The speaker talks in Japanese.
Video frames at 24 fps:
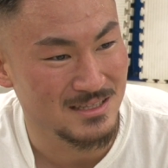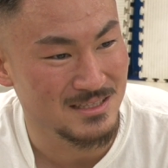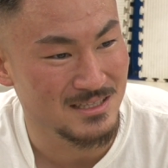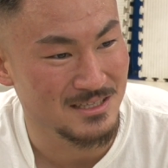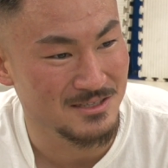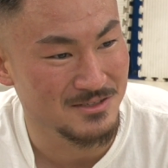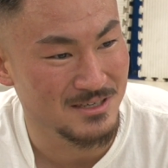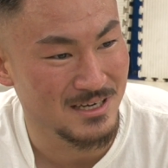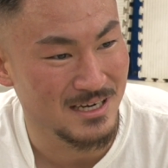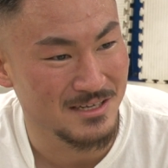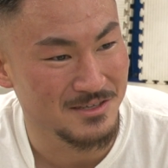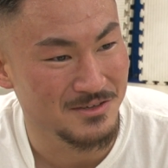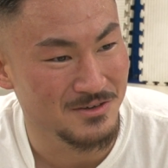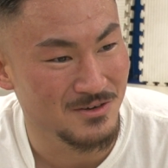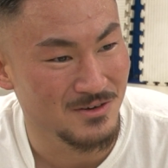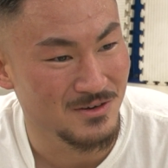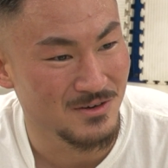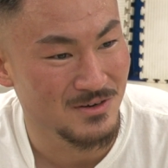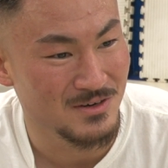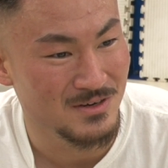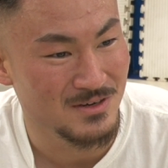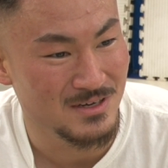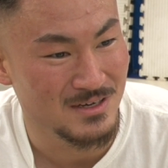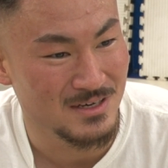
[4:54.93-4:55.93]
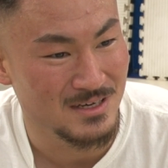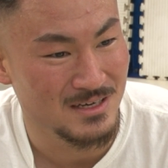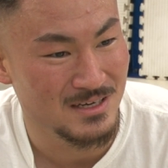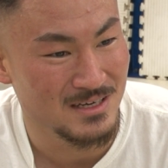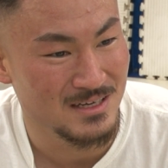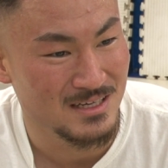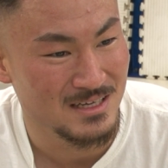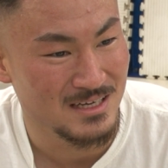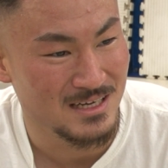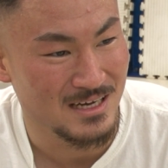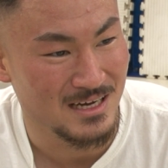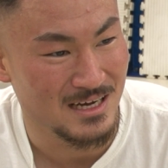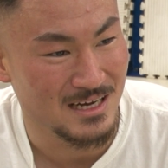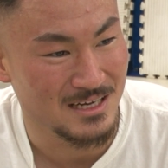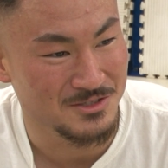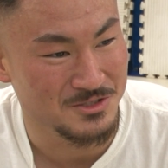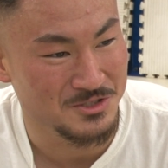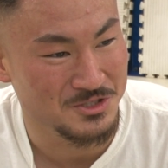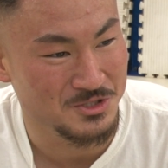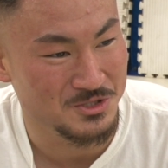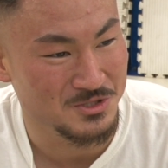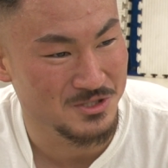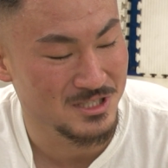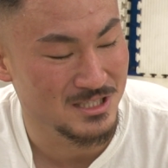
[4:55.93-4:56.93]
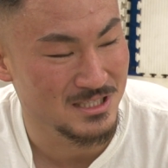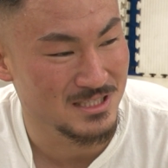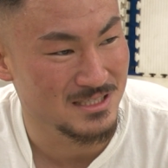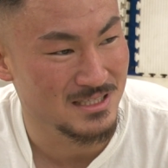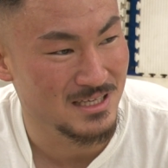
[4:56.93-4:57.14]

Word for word: てぐらいの調子いい